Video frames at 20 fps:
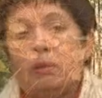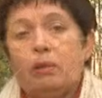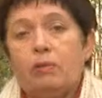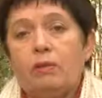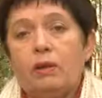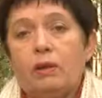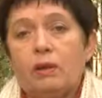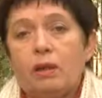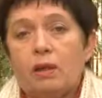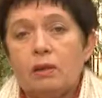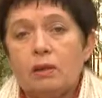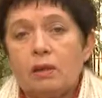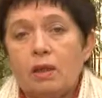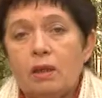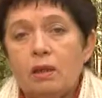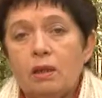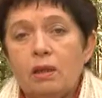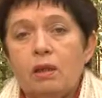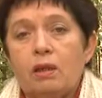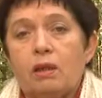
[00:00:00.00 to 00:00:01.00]
две
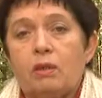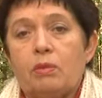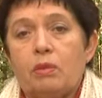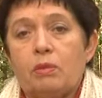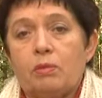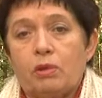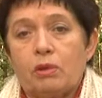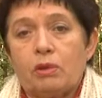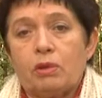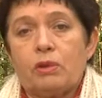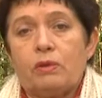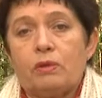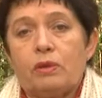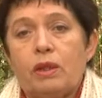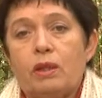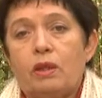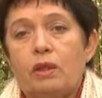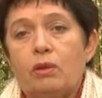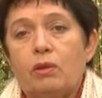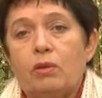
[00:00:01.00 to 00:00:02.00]
остальные мы просто
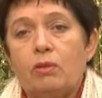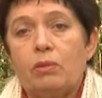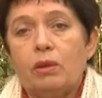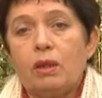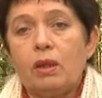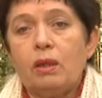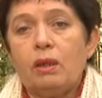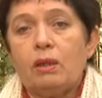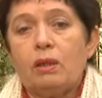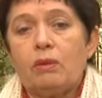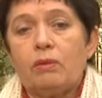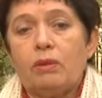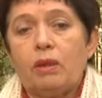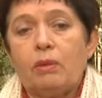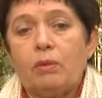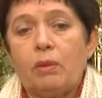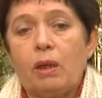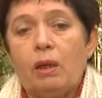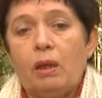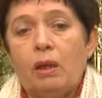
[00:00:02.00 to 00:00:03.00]
взяли их, убрали на
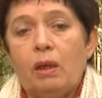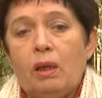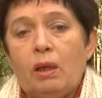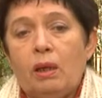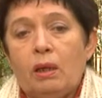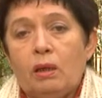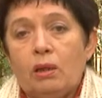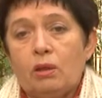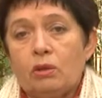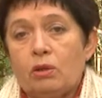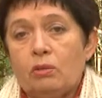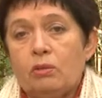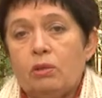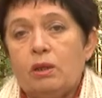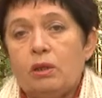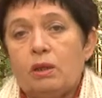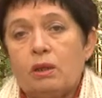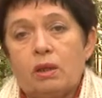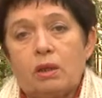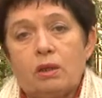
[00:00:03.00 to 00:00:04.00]
время,
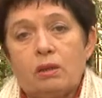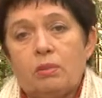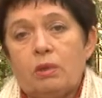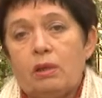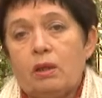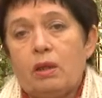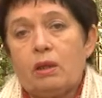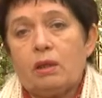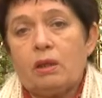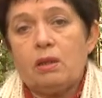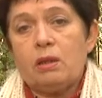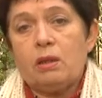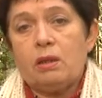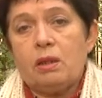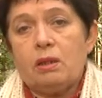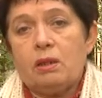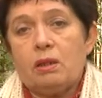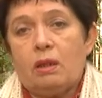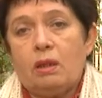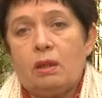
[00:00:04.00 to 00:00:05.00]
чтобы их не разбили
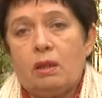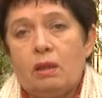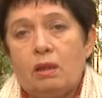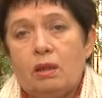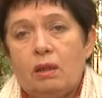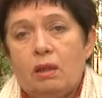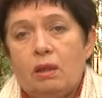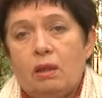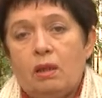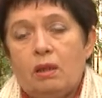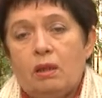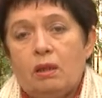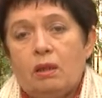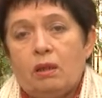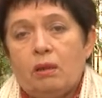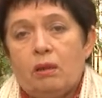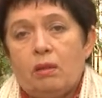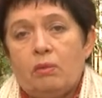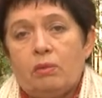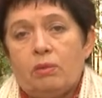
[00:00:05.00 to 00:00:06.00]
окончательно.
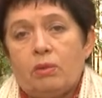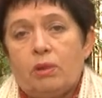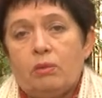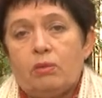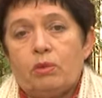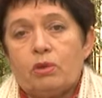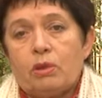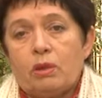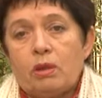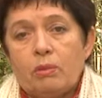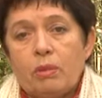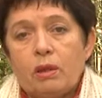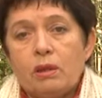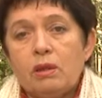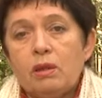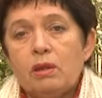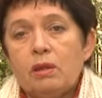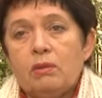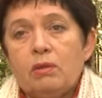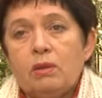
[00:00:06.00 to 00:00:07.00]
Потому что
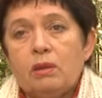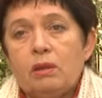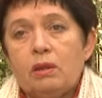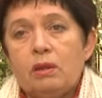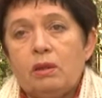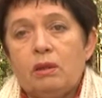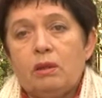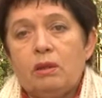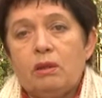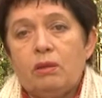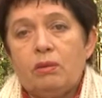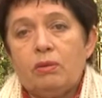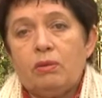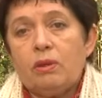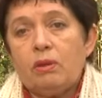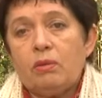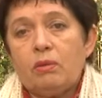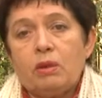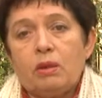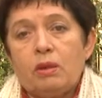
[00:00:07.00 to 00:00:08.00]
ремонтировать их
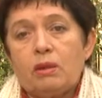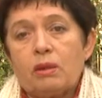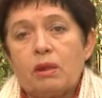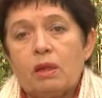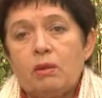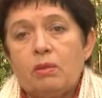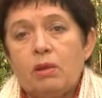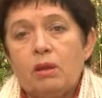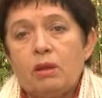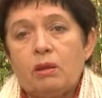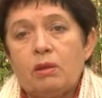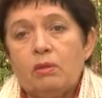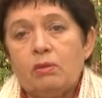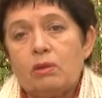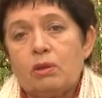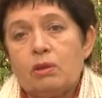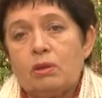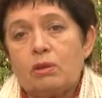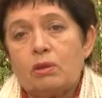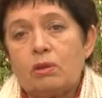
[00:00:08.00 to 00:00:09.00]
фирменной скамейки
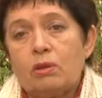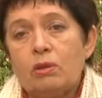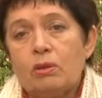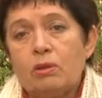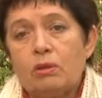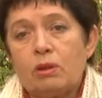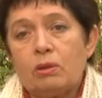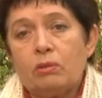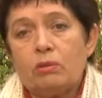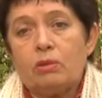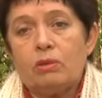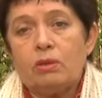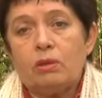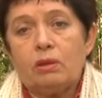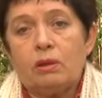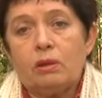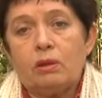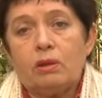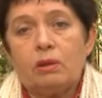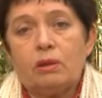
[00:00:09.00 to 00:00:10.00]
очень сложно
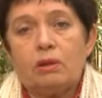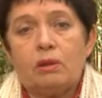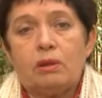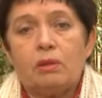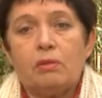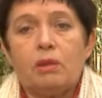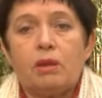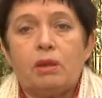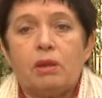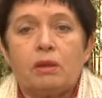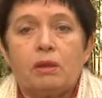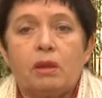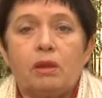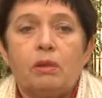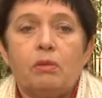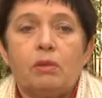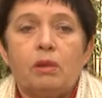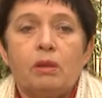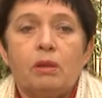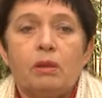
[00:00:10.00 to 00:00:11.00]
будет, э, заменять
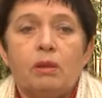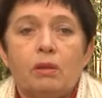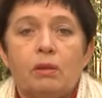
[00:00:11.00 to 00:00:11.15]
какими-то